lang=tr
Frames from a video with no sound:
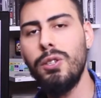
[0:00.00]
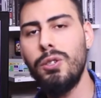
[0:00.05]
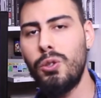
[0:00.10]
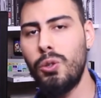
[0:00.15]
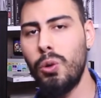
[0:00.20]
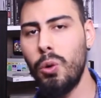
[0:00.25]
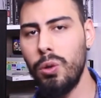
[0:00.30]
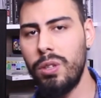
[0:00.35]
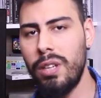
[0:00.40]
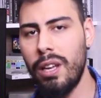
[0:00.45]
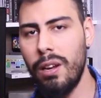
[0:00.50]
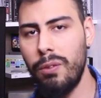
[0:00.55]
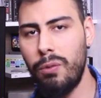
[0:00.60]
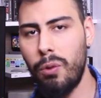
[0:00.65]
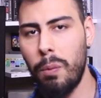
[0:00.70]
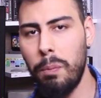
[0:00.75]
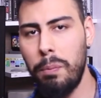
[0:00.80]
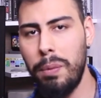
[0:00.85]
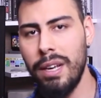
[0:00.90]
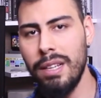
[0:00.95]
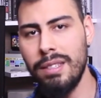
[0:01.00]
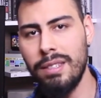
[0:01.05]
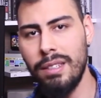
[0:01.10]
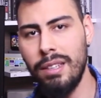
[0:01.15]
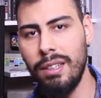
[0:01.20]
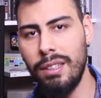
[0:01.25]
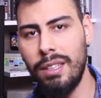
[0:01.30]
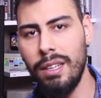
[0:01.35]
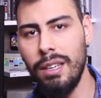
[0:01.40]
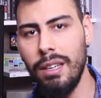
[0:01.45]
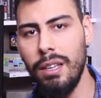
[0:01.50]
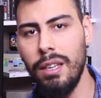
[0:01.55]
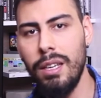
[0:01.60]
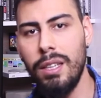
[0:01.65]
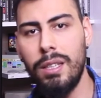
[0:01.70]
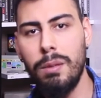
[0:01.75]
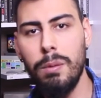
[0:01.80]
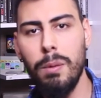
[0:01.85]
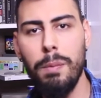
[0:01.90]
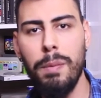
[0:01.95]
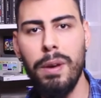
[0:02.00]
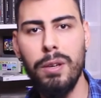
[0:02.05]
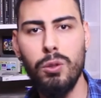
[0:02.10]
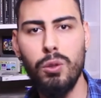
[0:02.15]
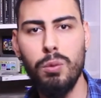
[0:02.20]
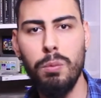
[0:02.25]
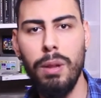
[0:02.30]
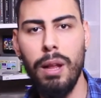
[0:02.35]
Çoğu telefon piyasadaki 2500